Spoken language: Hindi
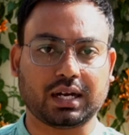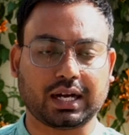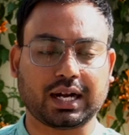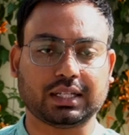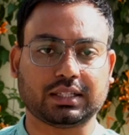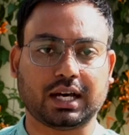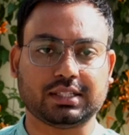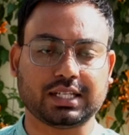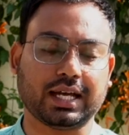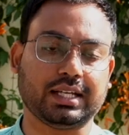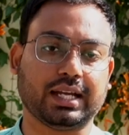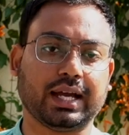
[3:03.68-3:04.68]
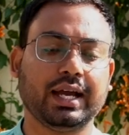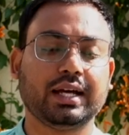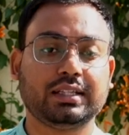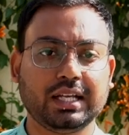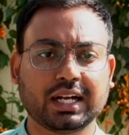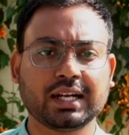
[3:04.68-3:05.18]
लगातार जारी है
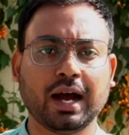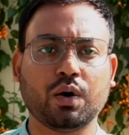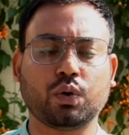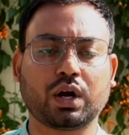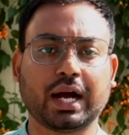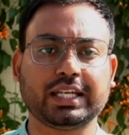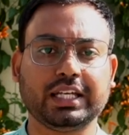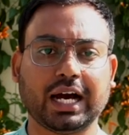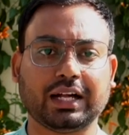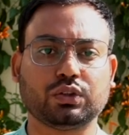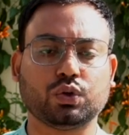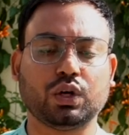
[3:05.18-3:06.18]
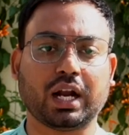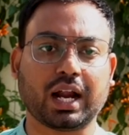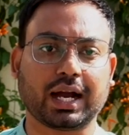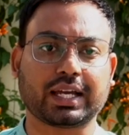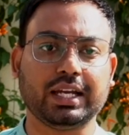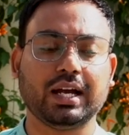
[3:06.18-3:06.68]
देखना होगा कि यह आंदोलन
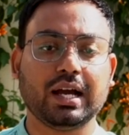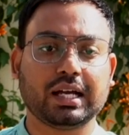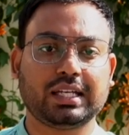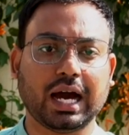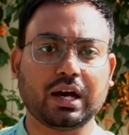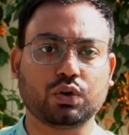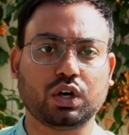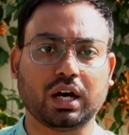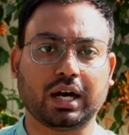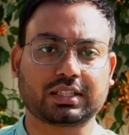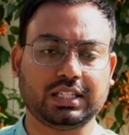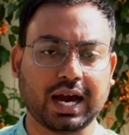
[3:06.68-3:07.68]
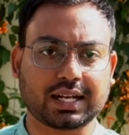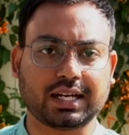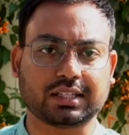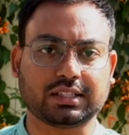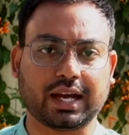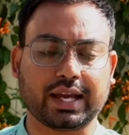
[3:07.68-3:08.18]
आखिर क्या रुख अख्तियार
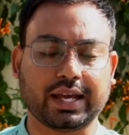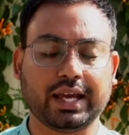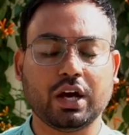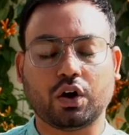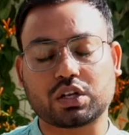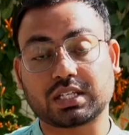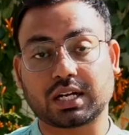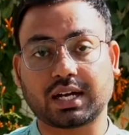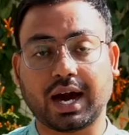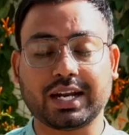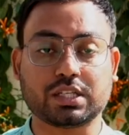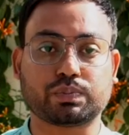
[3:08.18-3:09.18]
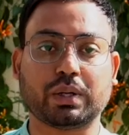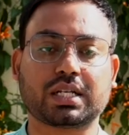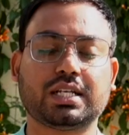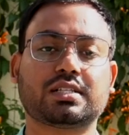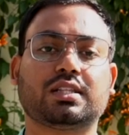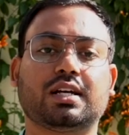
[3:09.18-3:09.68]
करता है और सरकार इस पर
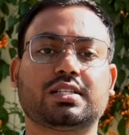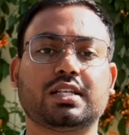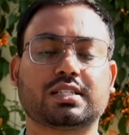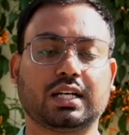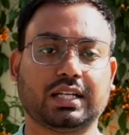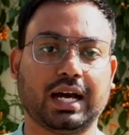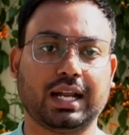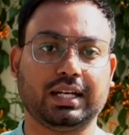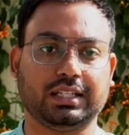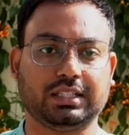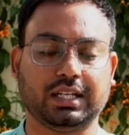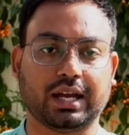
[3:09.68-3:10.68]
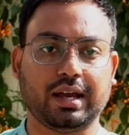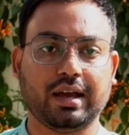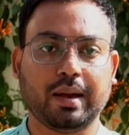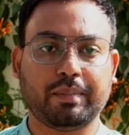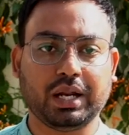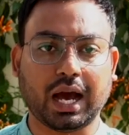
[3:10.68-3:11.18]
किस तरह से संज्ञान लेती है
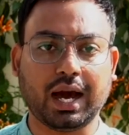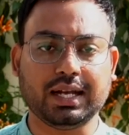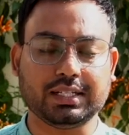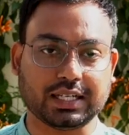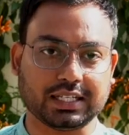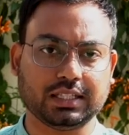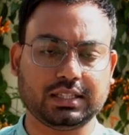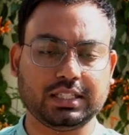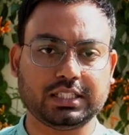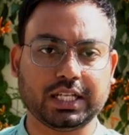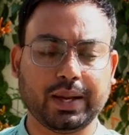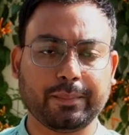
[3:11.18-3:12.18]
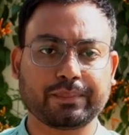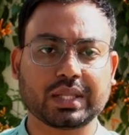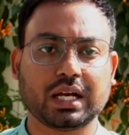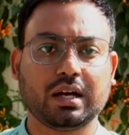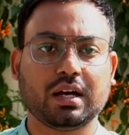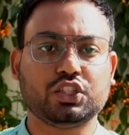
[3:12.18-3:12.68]
फिलहाल इजाजत दीजिए
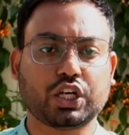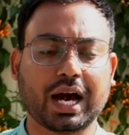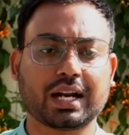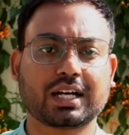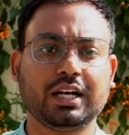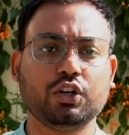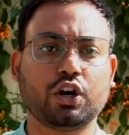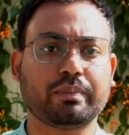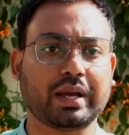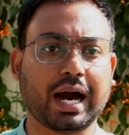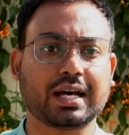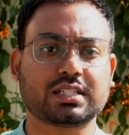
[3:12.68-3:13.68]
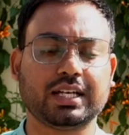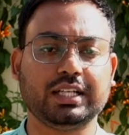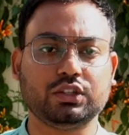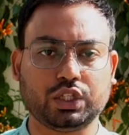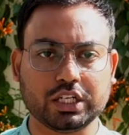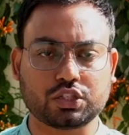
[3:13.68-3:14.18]
झारखंड और बिहार
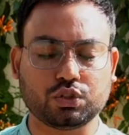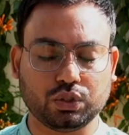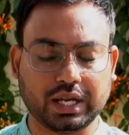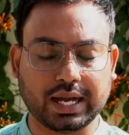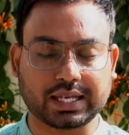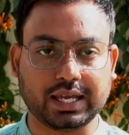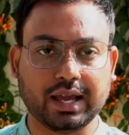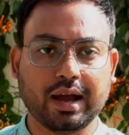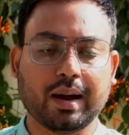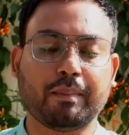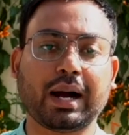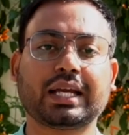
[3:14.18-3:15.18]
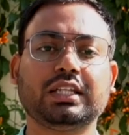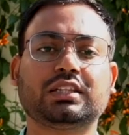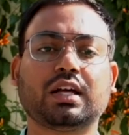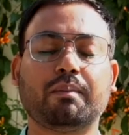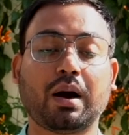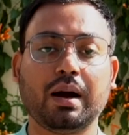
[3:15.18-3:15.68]
सहित देश दुनिया की बाकी
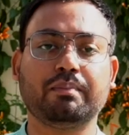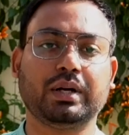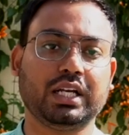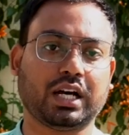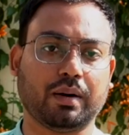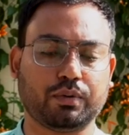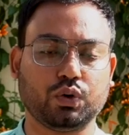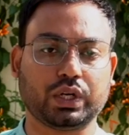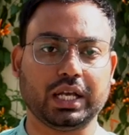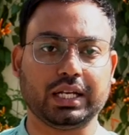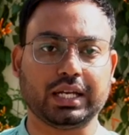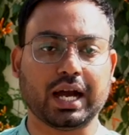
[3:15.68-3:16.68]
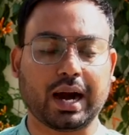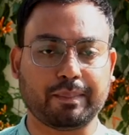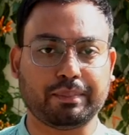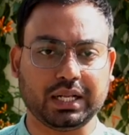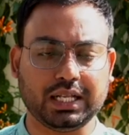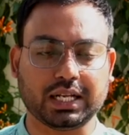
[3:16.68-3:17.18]
तमाम बड़ी खबरों के लिए आप
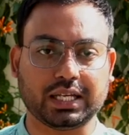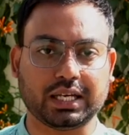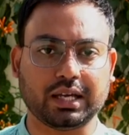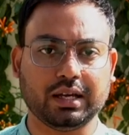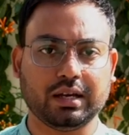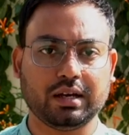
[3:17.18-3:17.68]
बने रहिए